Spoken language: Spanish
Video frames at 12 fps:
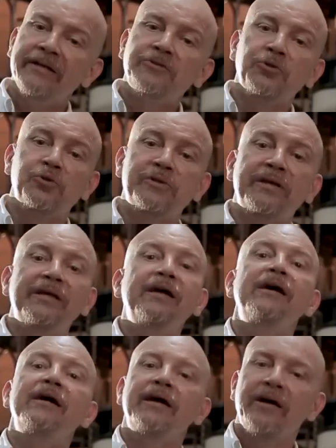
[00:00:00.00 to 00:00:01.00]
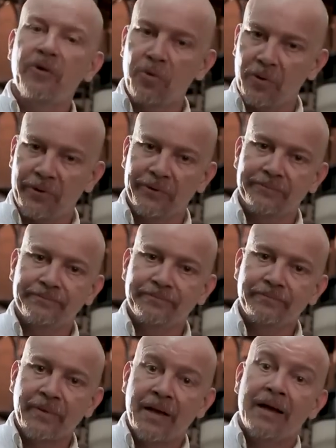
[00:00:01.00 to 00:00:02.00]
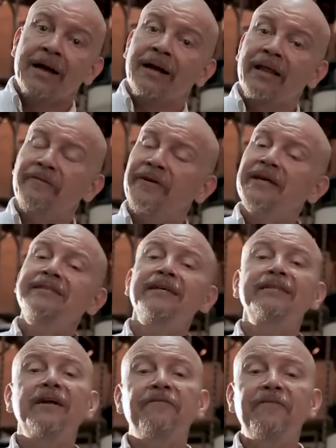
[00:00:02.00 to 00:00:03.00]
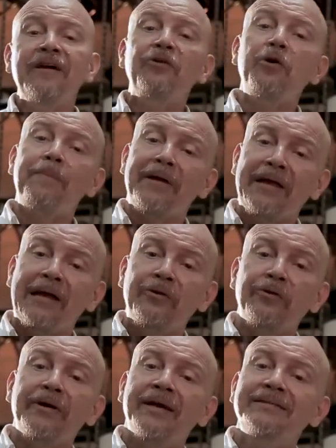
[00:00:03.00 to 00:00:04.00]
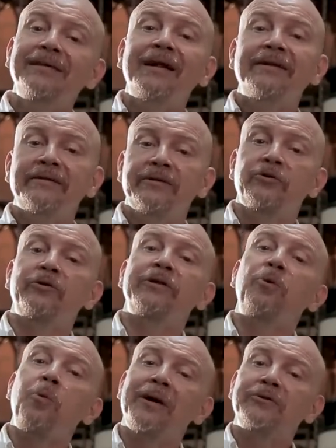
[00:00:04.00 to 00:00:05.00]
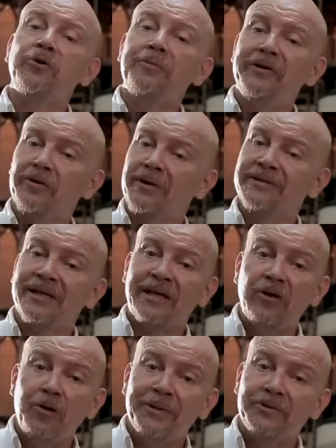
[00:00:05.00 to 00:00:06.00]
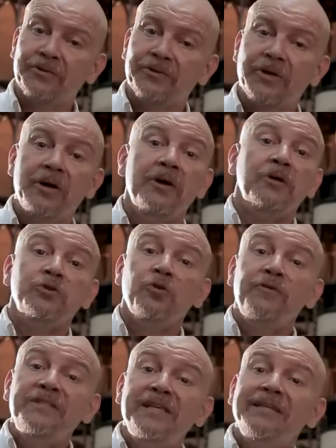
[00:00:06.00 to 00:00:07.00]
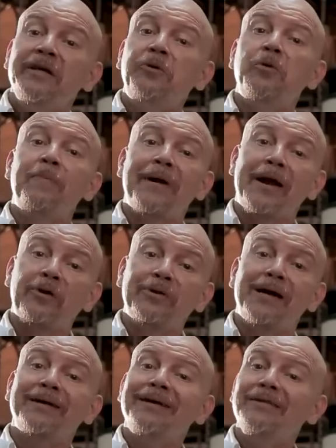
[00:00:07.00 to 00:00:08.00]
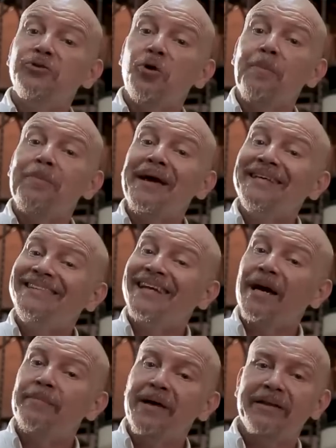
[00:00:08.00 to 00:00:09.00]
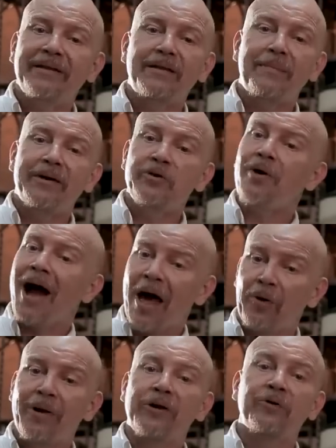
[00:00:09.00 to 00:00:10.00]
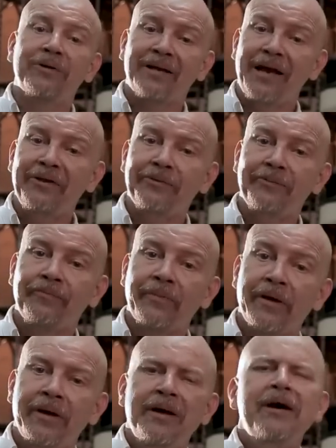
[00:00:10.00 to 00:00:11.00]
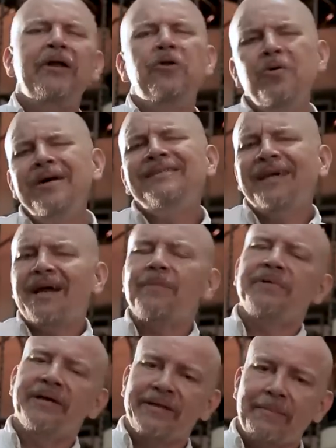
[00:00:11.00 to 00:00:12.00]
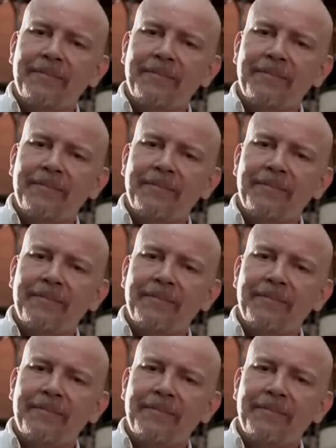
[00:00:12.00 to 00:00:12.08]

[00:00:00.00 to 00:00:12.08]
y esto sucede en julio. La diferencia entre afelio y perihelio es de alrededor de 4 millones de kilómetros, suficiente como para notar que el Sol parece cambiar de tamaño a lo largo del año. No es que cambie de